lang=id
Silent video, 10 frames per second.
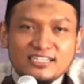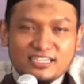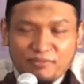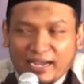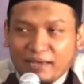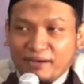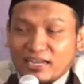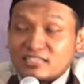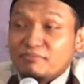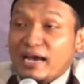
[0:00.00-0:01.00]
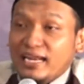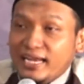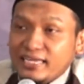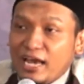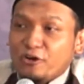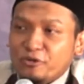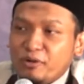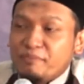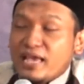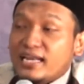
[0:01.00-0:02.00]
Sebagaimana sebaliknya
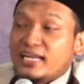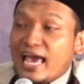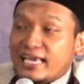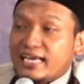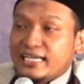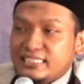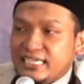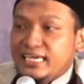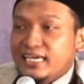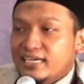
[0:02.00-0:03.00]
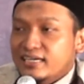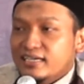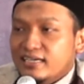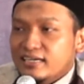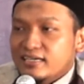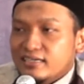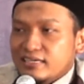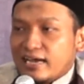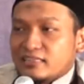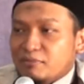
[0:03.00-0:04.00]
umumnya lelaki keji
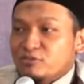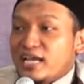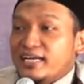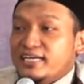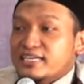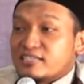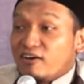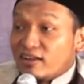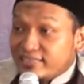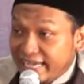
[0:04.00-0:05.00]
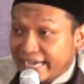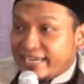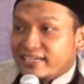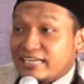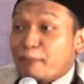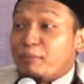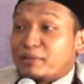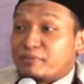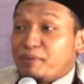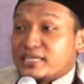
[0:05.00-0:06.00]
ya ketemunya di diskotik
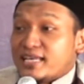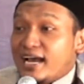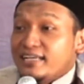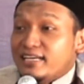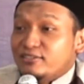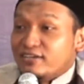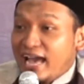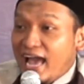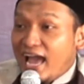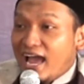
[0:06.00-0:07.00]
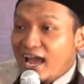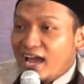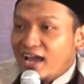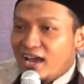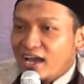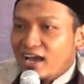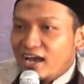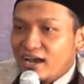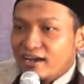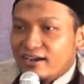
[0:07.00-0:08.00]
dapat pasangannya juga
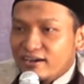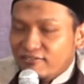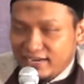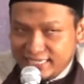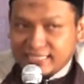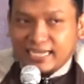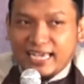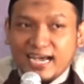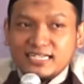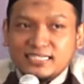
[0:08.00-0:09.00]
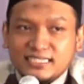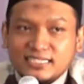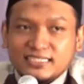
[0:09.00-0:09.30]
wanita yang